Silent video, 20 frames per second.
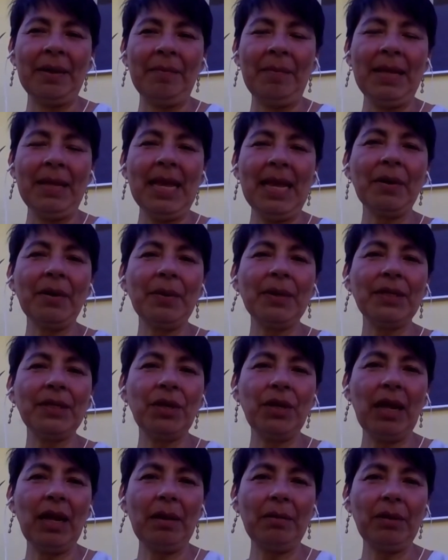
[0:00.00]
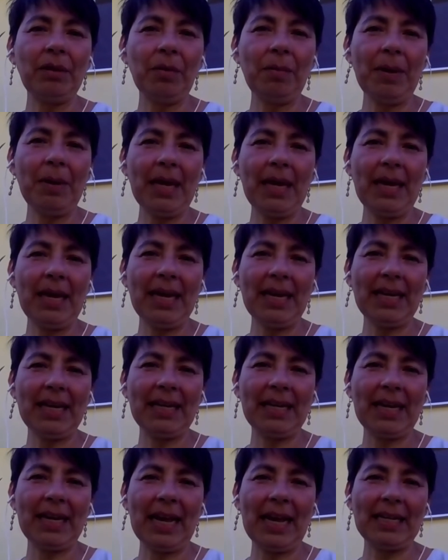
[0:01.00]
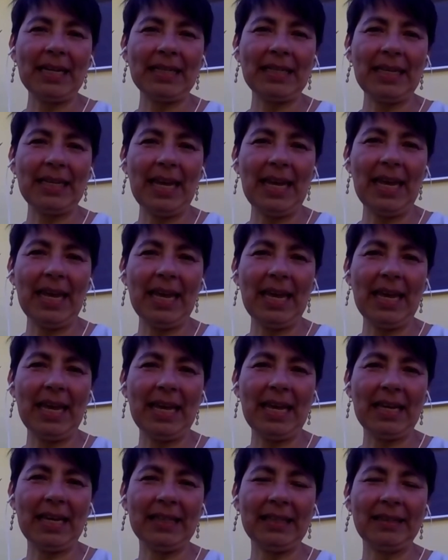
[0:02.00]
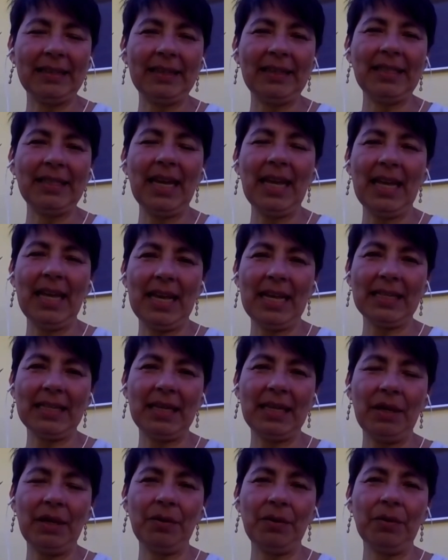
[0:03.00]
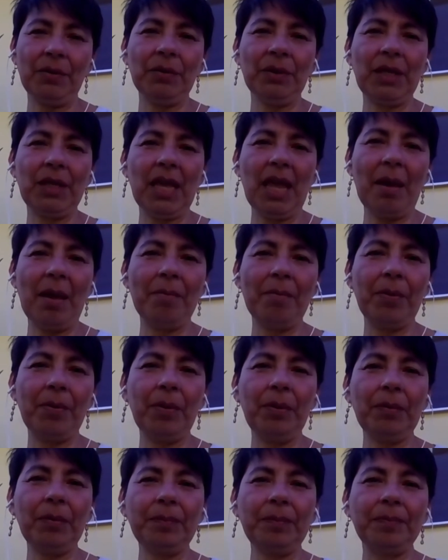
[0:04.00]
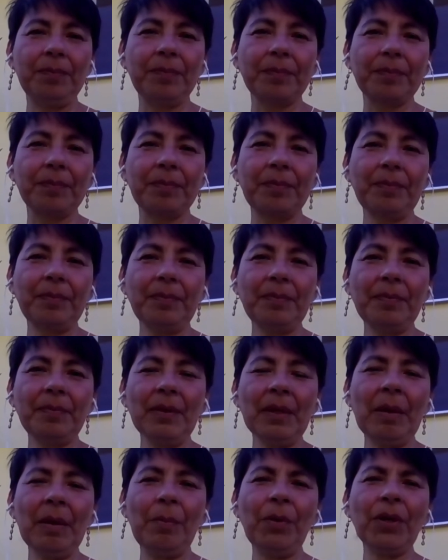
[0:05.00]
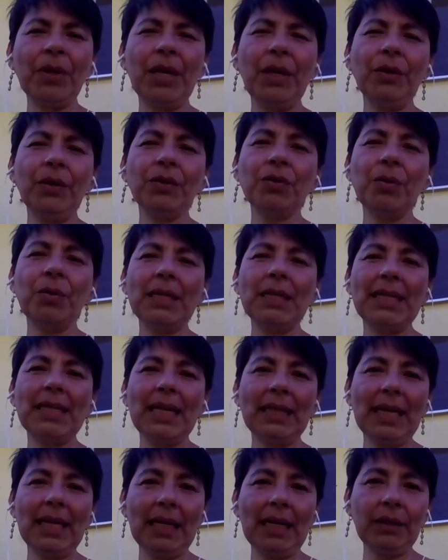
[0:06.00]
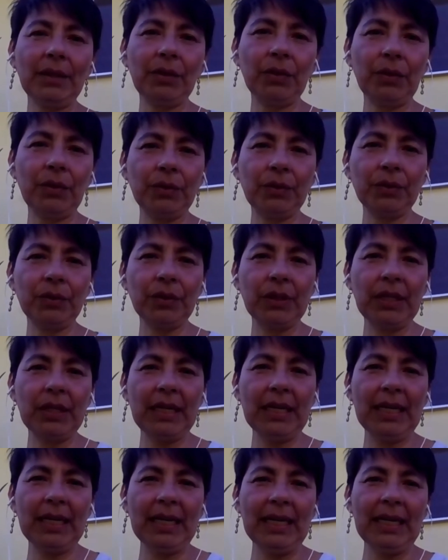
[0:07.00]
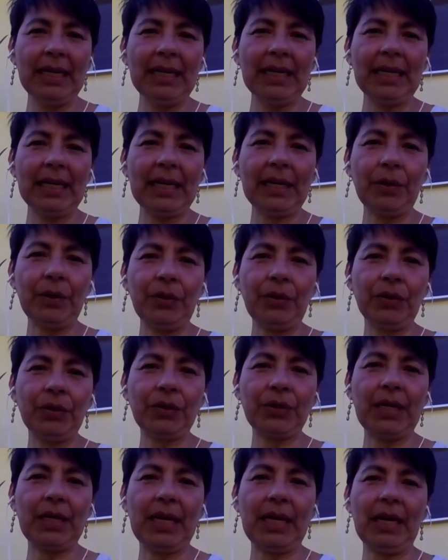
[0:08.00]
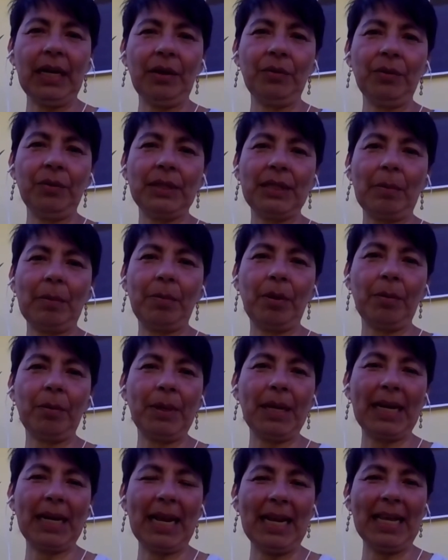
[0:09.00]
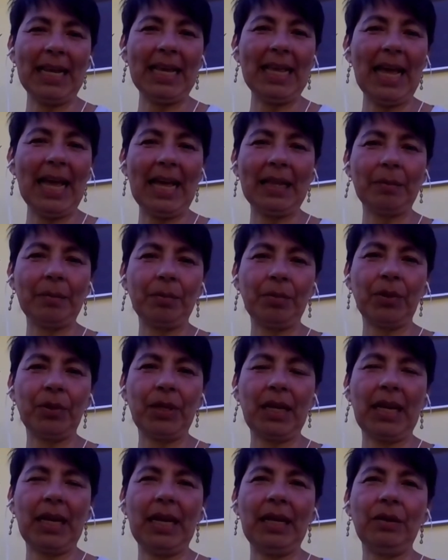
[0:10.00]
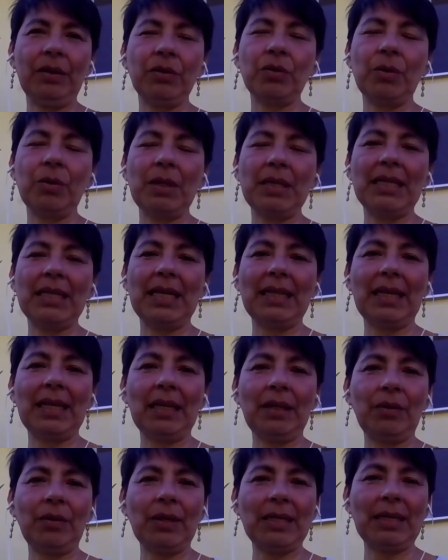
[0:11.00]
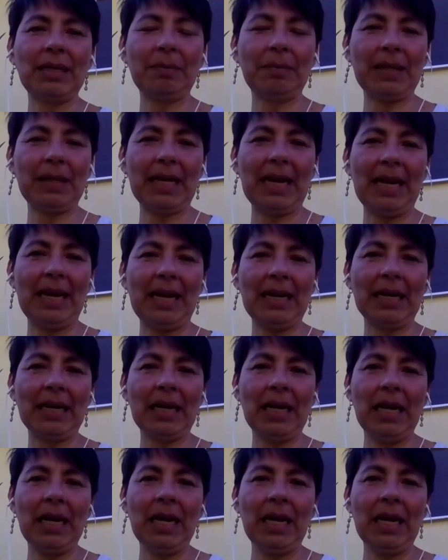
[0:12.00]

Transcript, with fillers: Venía cuestionándome hace ya de hace un tiempo por qué nos cuesta tanto reconocer nuestra propia realidad, por qué nos cuesta tanto aceptar